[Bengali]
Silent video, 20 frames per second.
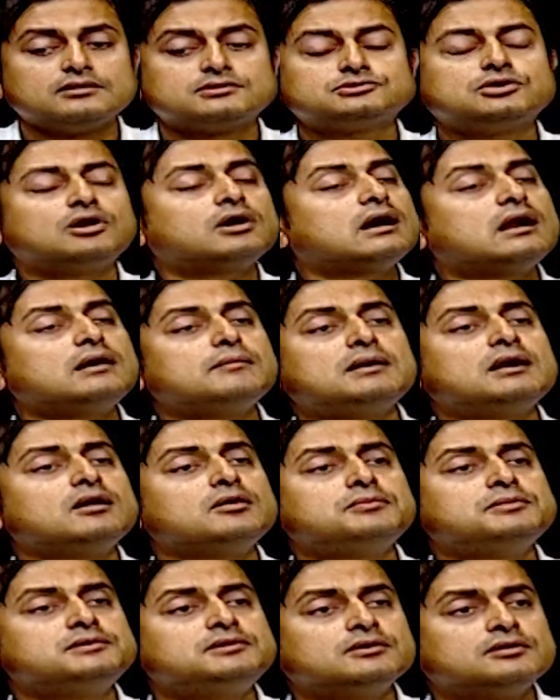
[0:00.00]
সকালবেলা
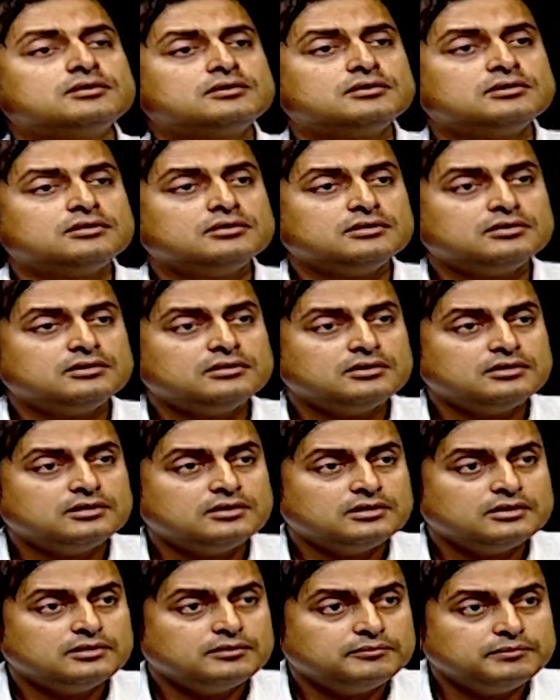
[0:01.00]
অভিযোগ
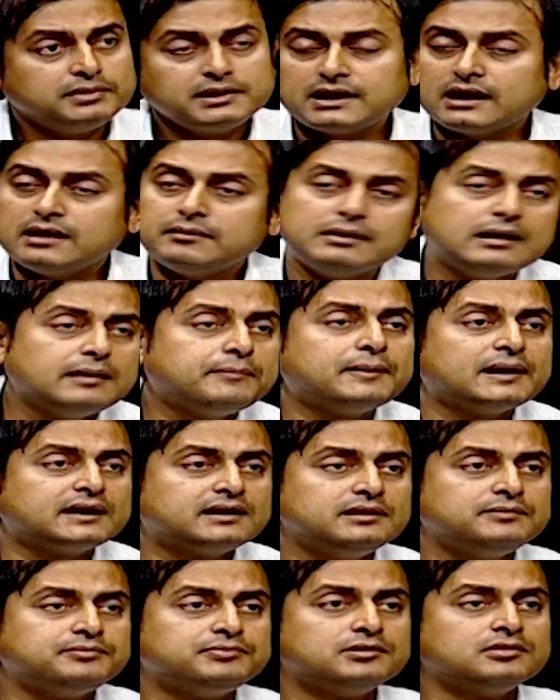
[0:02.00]
বিকালবেলা
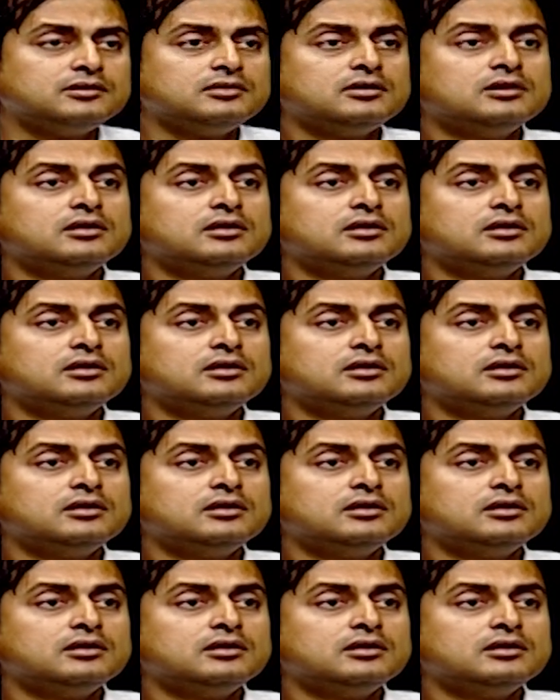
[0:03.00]
পার্টির ফোন